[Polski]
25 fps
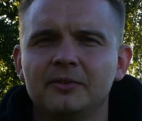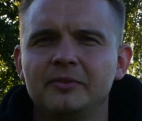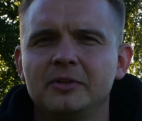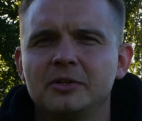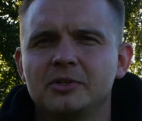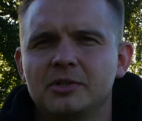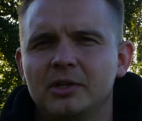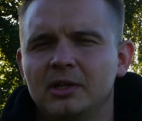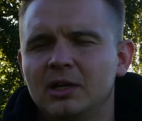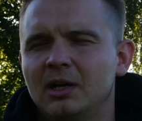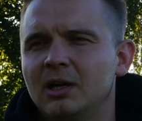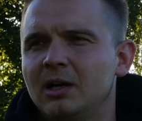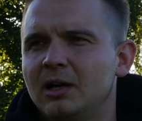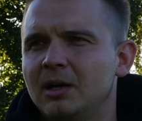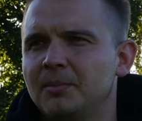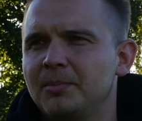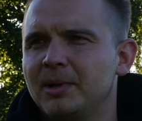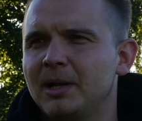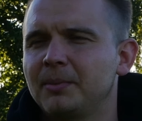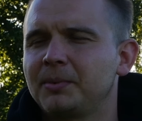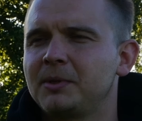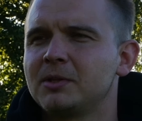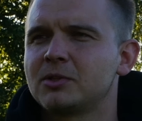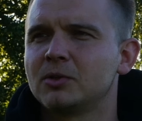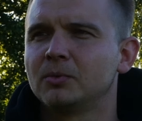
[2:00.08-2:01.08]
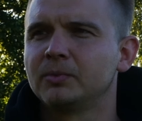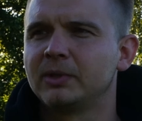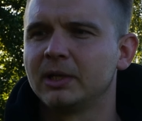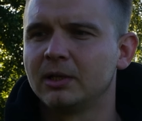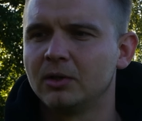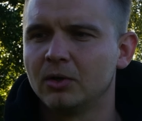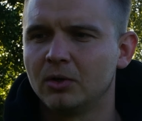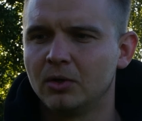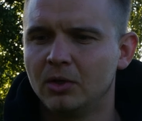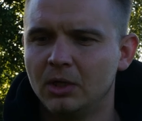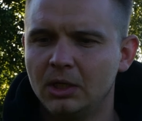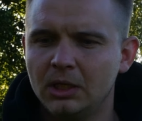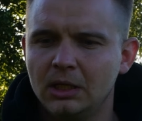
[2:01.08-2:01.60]
najwyżej, a, a bramki są
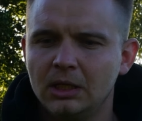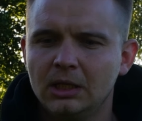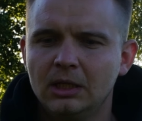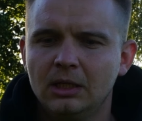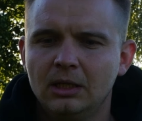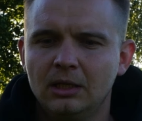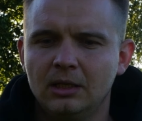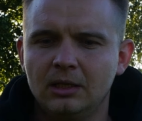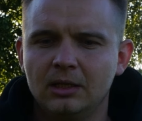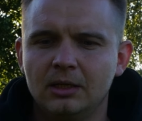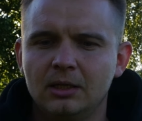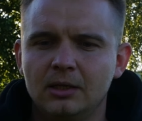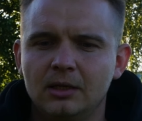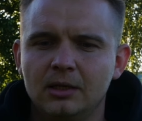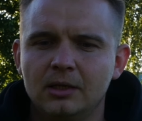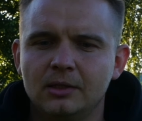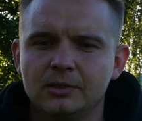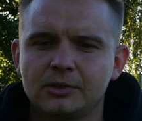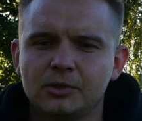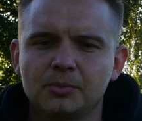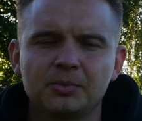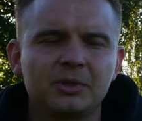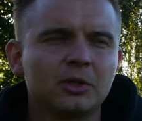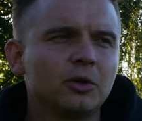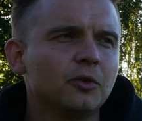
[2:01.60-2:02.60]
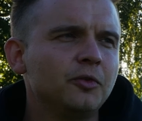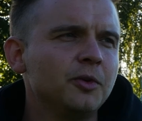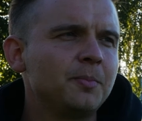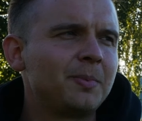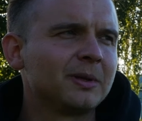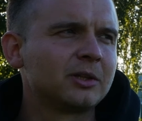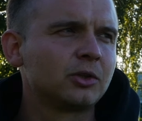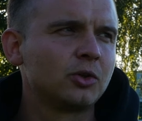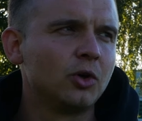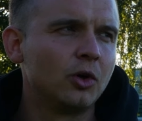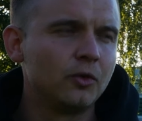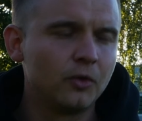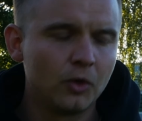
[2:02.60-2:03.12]
tego, e, są tego
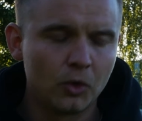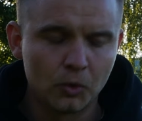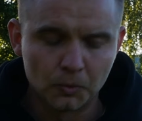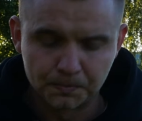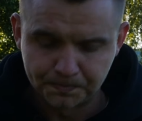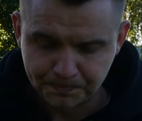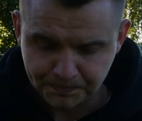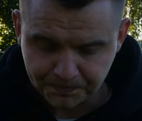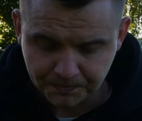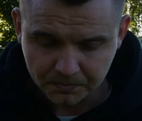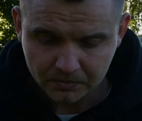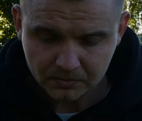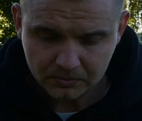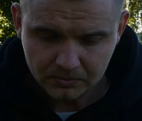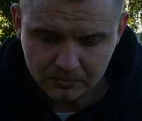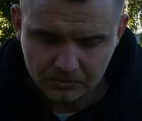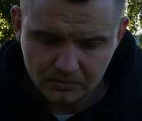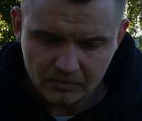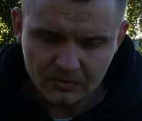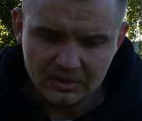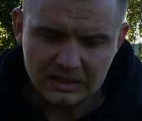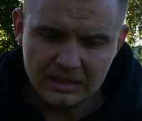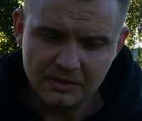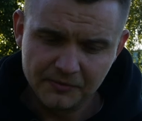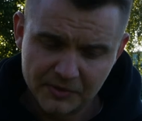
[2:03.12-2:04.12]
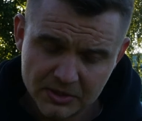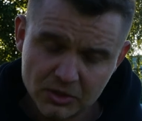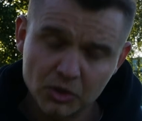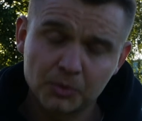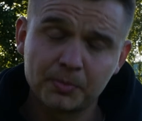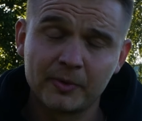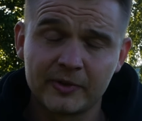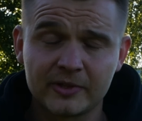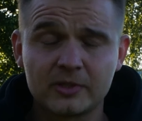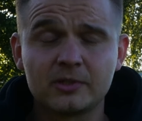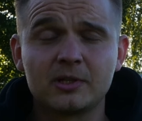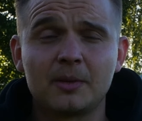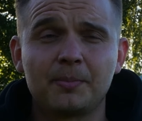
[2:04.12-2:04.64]
wypadkową. Więc
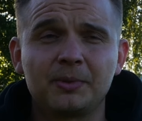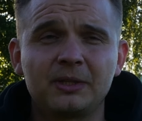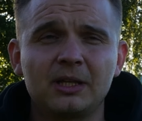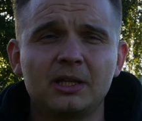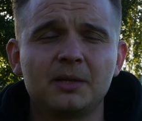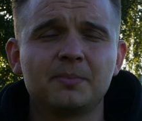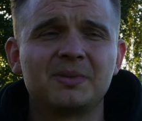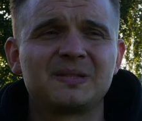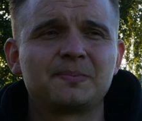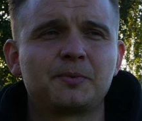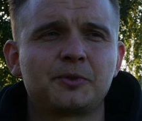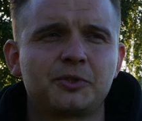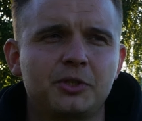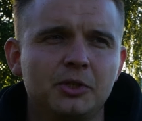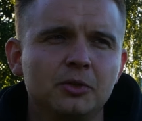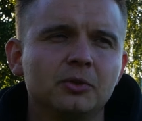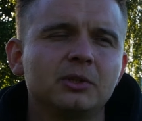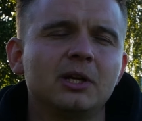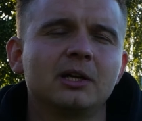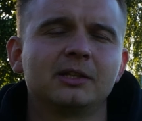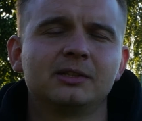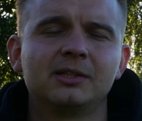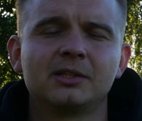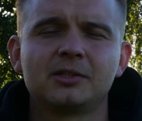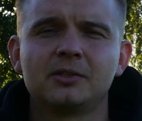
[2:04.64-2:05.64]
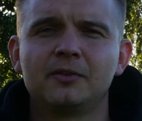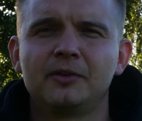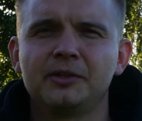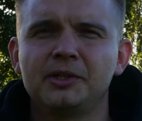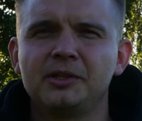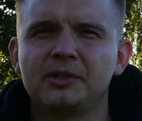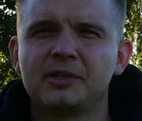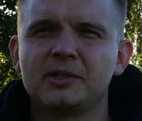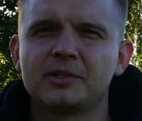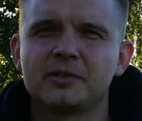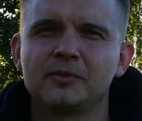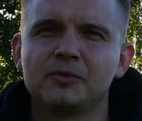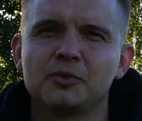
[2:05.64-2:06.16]
odpowiadając na pytanie bezpośrednio tak, zdecydowanie
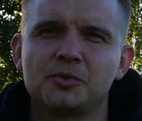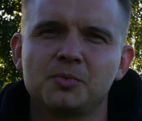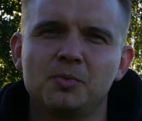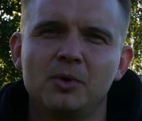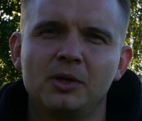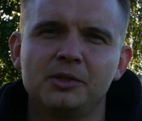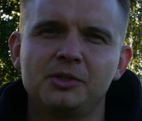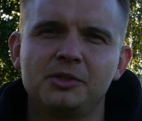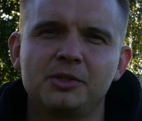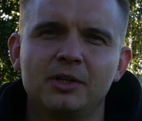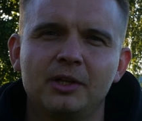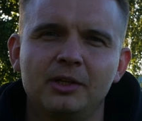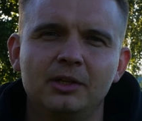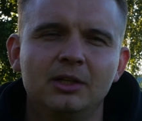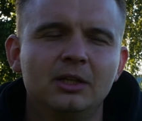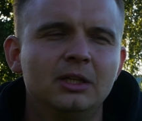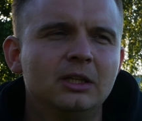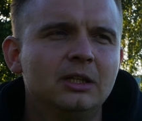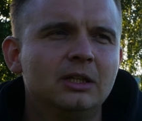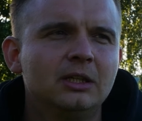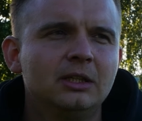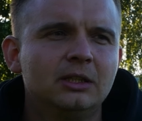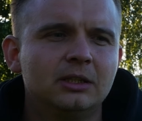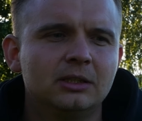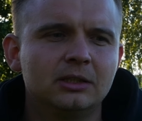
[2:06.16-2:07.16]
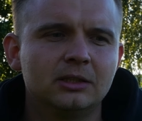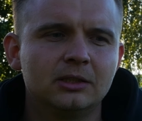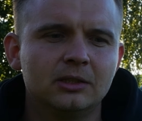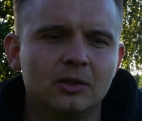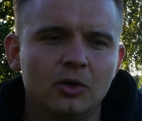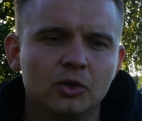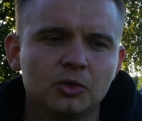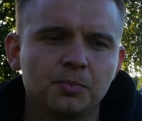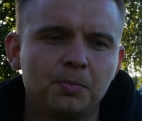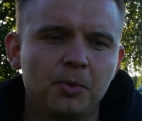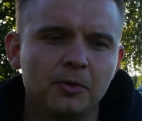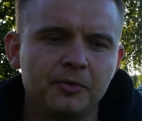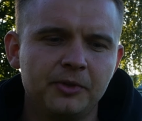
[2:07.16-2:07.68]
intensywność była dzisiaj e,
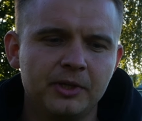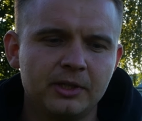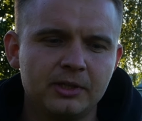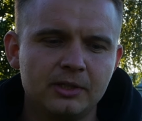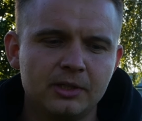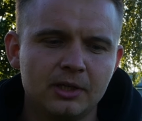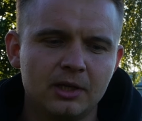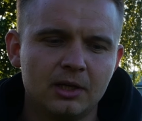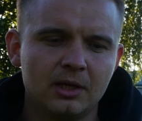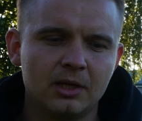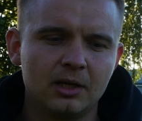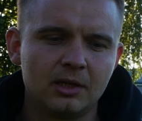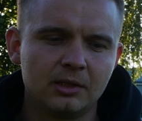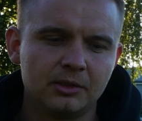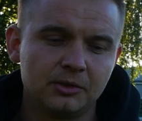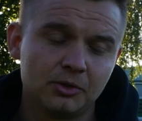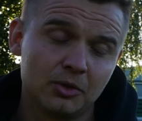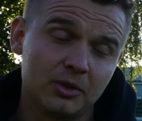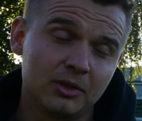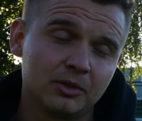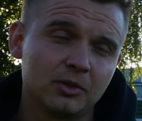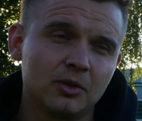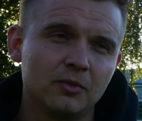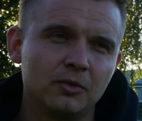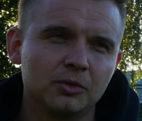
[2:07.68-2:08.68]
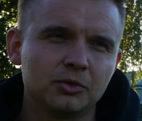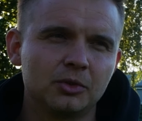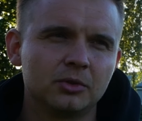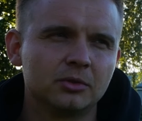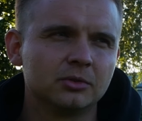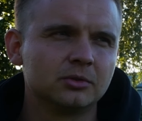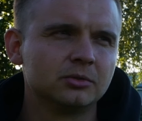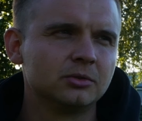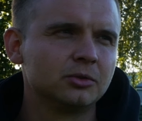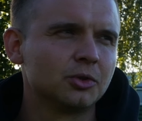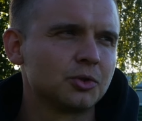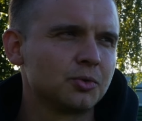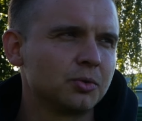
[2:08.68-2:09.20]
odpowiednia i dodatkowo
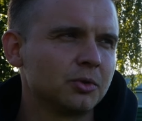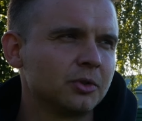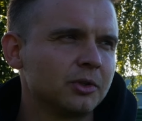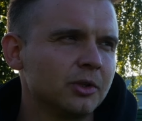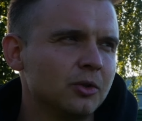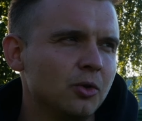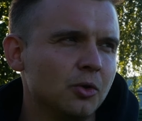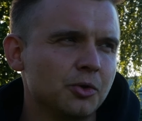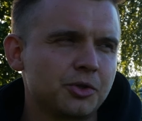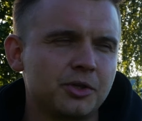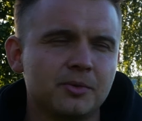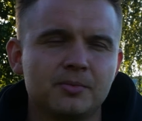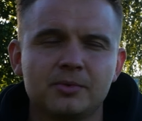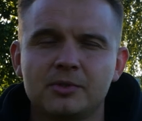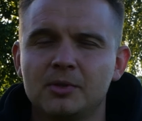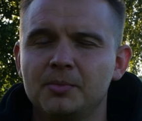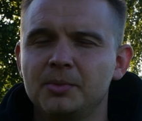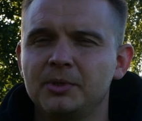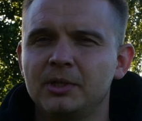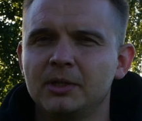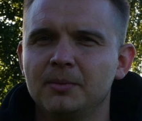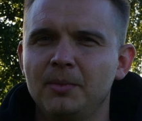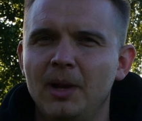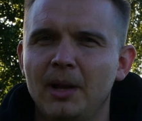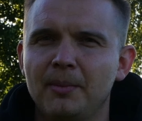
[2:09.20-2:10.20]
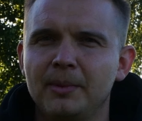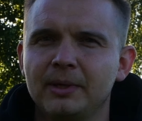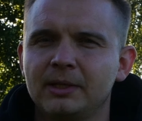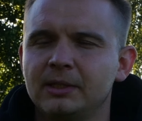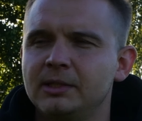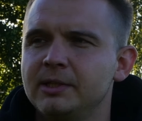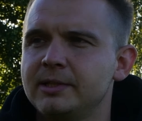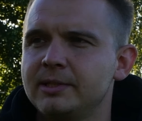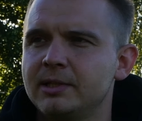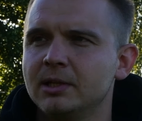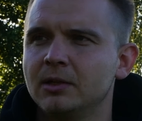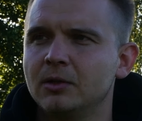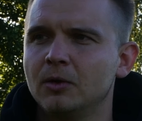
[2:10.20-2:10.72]
do, doszło do tego 8 zdobytych bramek,
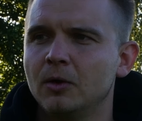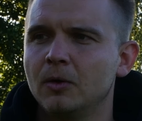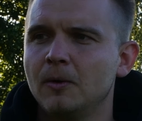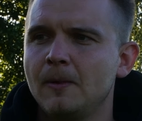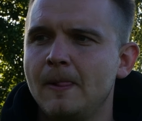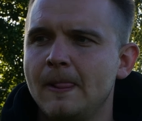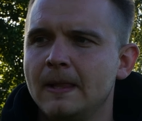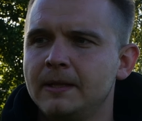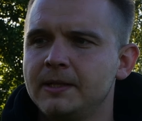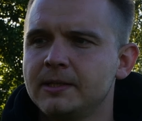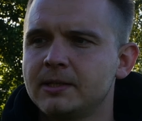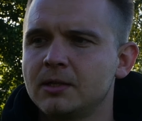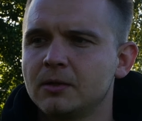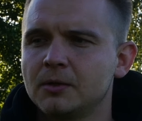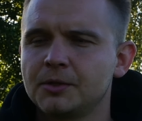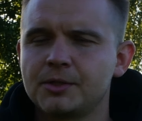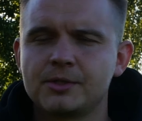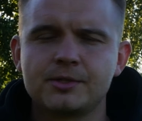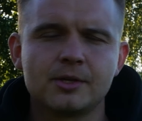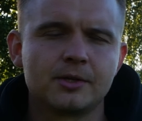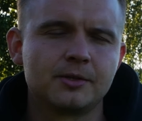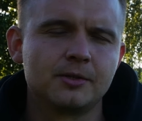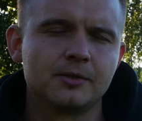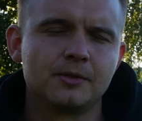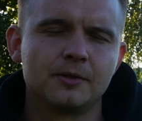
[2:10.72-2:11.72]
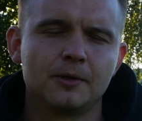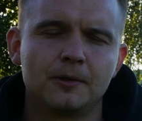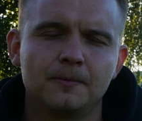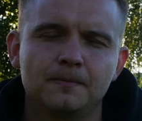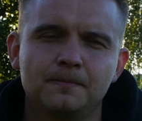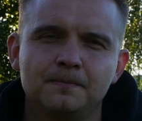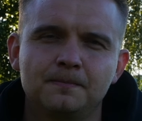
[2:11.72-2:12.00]
nic tylko, nic tylko się cieszyć.